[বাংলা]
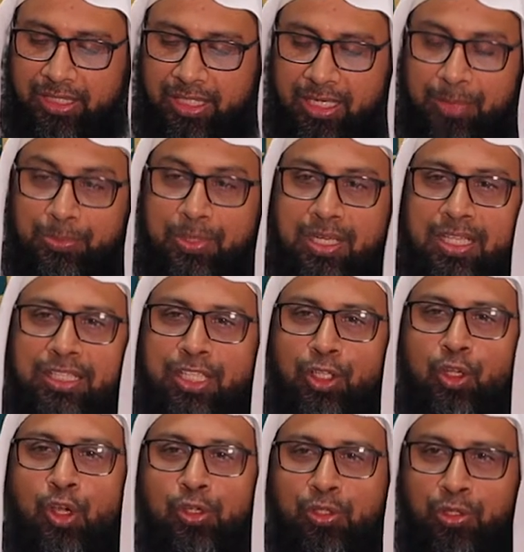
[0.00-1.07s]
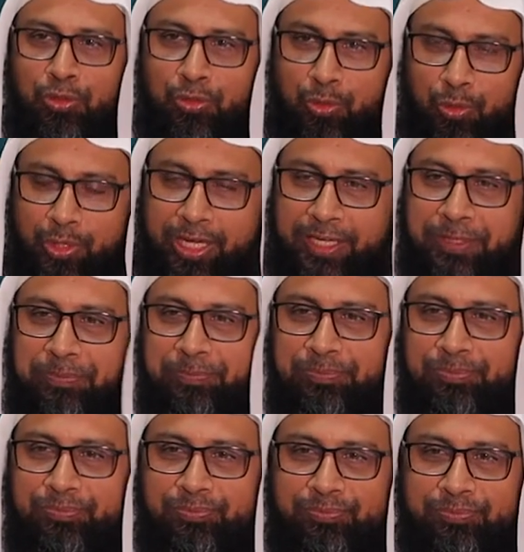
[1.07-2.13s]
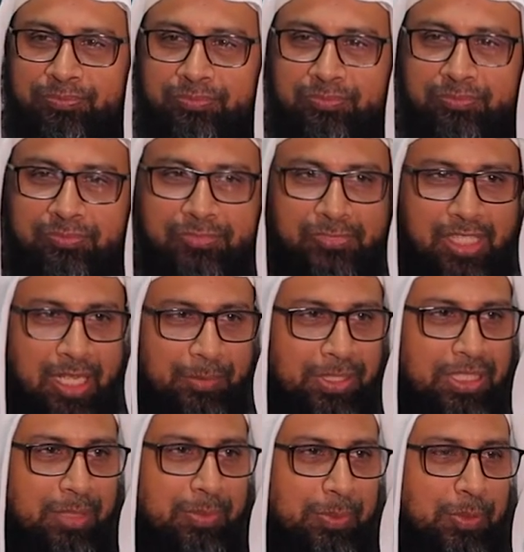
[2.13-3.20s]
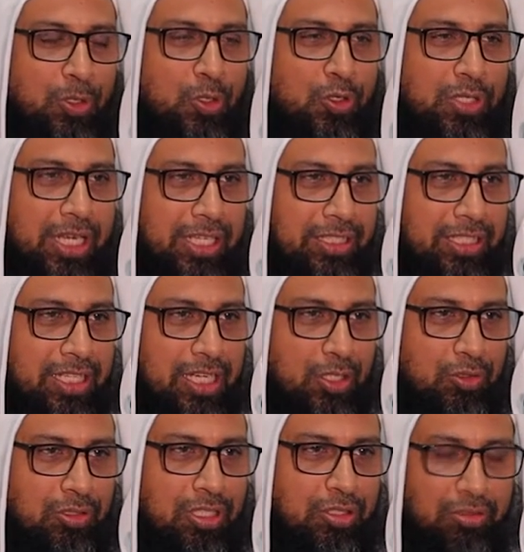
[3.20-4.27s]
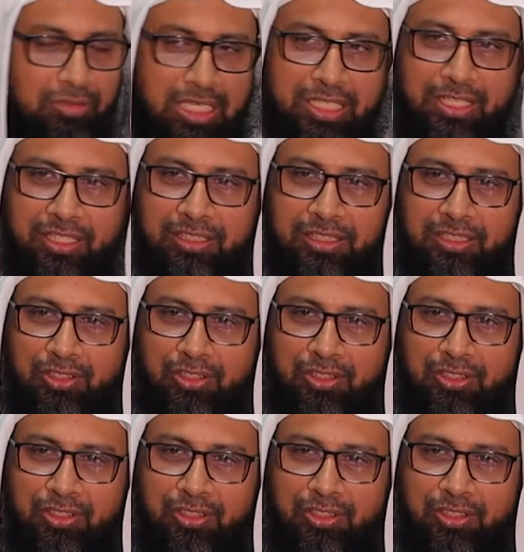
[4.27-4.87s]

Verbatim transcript: আর আপনারা দীর্ঘক্ষণ ধরে আমাদের বিভিন্ন শায়কদের আলোচনা শুনেছেন